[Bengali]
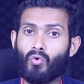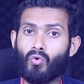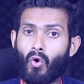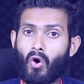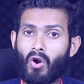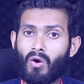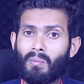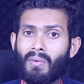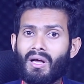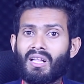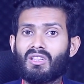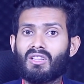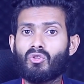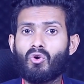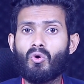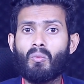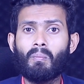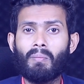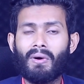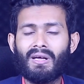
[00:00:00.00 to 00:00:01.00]
নর্মাল
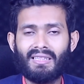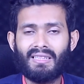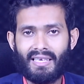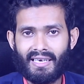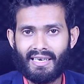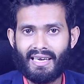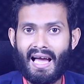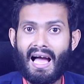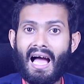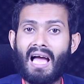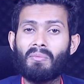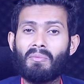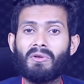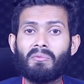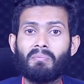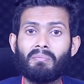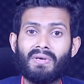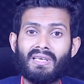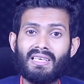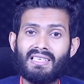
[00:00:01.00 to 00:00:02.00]
ধূমপান থেকে আই
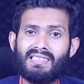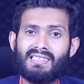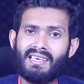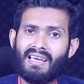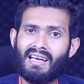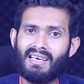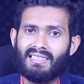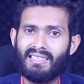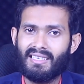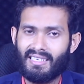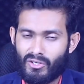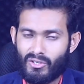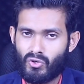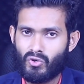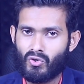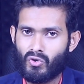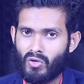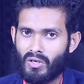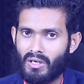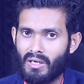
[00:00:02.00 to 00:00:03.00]
মিন বিড়ি সিগারেট থেকে
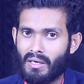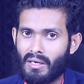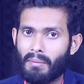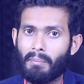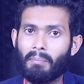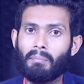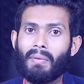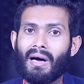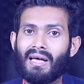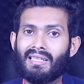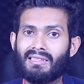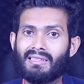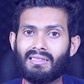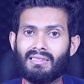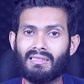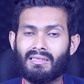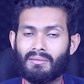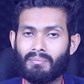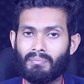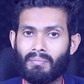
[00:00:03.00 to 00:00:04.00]
শুরু করে পান
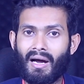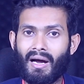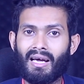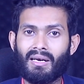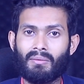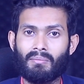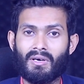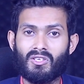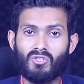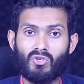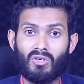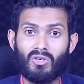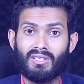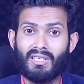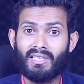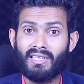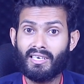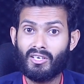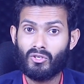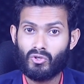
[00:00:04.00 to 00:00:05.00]
পান বা
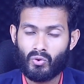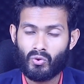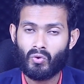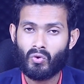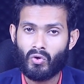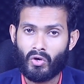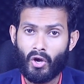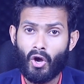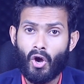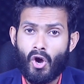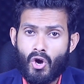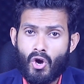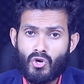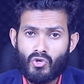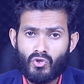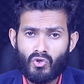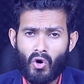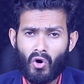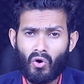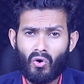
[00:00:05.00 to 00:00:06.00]
জর্দা থেকে শুরু করে
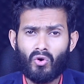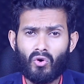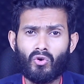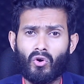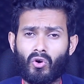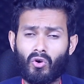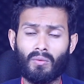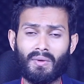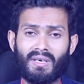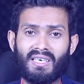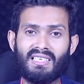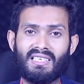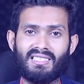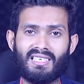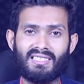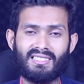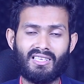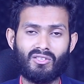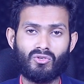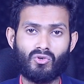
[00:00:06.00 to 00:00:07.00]
সকল রকমের
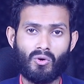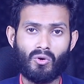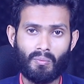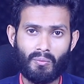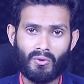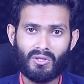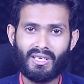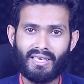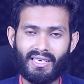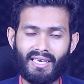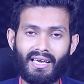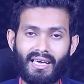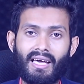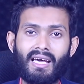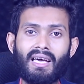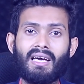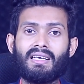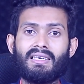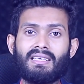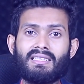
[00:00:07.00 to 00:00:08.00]
নেশাজাত দ্রব্য থেকে
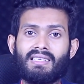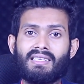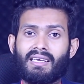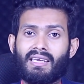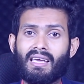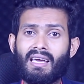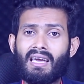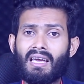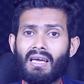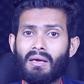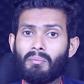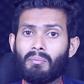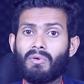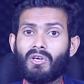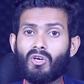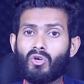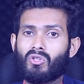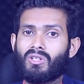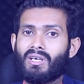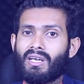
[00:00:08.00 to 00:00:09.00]
নিজেকে
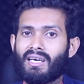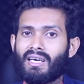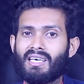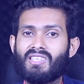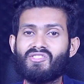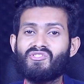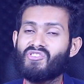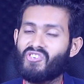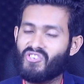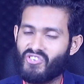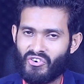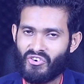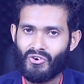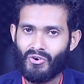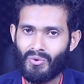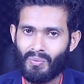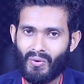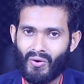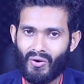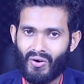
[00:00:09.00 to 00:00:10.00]
বিরত রাখার চেষ্টা
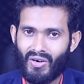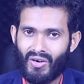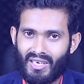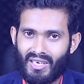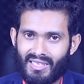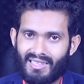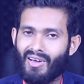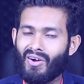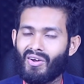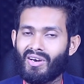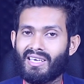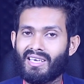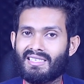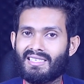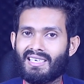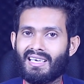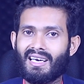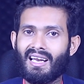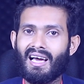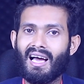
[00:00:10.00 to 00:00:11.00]
করব। তাহলে
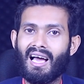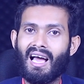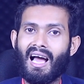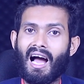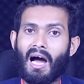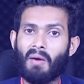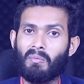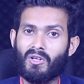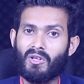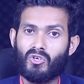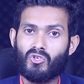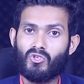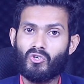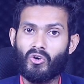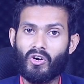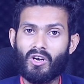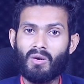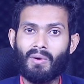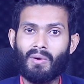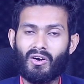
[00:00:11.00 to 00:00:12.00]
ইনশাল্লাহ আপনার
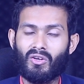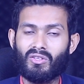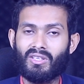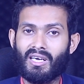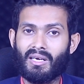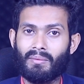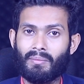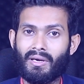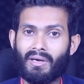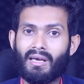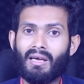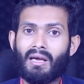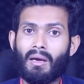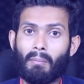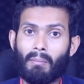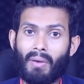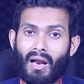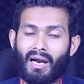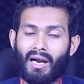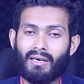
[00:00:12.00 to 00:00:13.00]
শরীর ভালো থাকবে
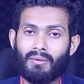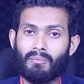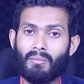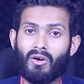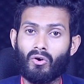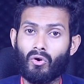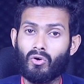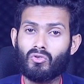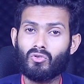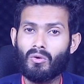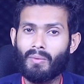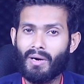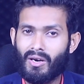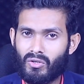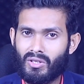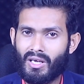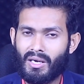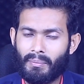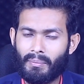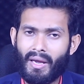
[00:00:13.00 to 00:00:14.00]
ব্লাড বা রক্ত ভালো
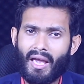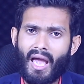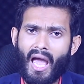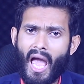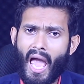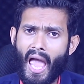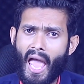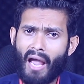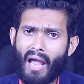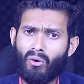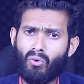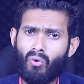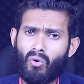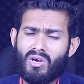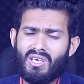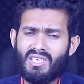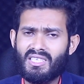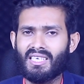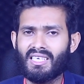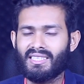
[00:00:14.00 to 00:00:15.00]
থাকবে
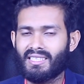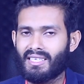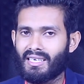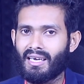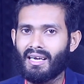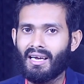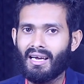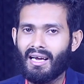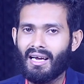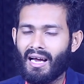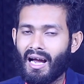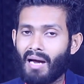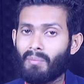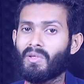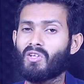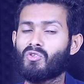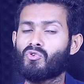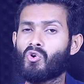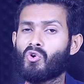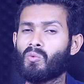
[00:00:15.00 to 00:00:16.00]
একই সাথে
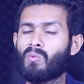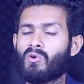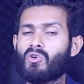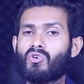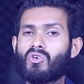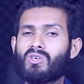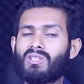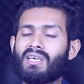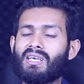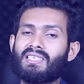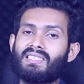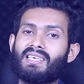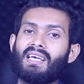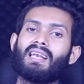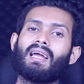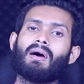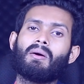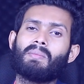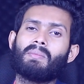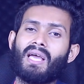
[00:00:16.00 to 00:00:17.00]
আপনার যৌবন শক্তি
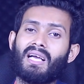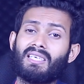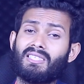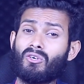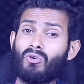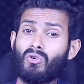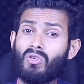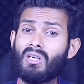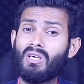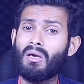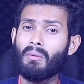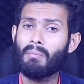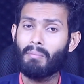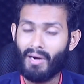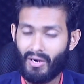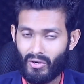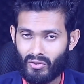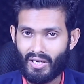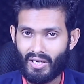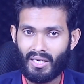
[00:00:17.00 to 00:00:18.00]
ইনশাল্লাহ আমি আশা করি
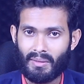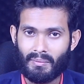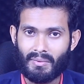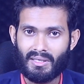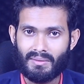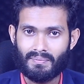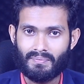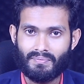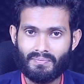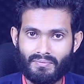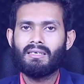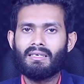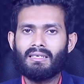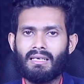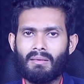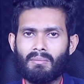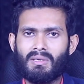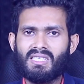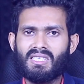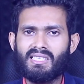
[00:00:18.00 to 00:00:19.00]
ভালো থাকবে
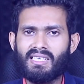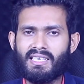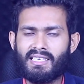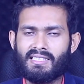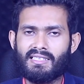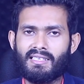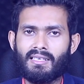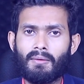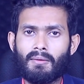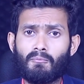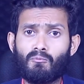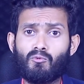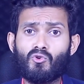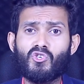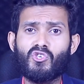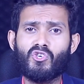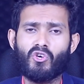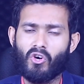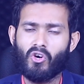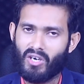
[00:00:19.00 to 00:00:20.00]
নাম্বার সিক্স
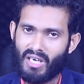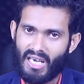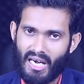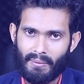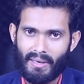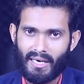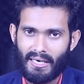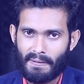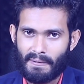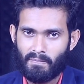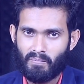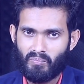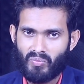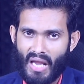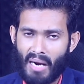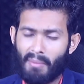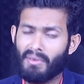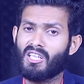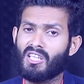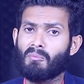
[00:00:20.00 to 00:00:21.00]
পুষ্টিকর খাবার
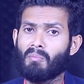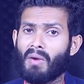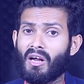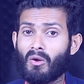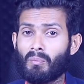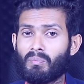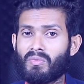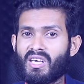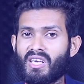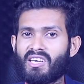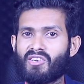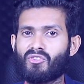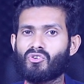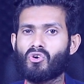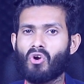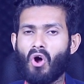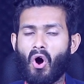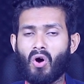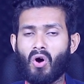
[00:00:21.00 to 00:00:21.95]
আমাদের মানব দেহের জন্য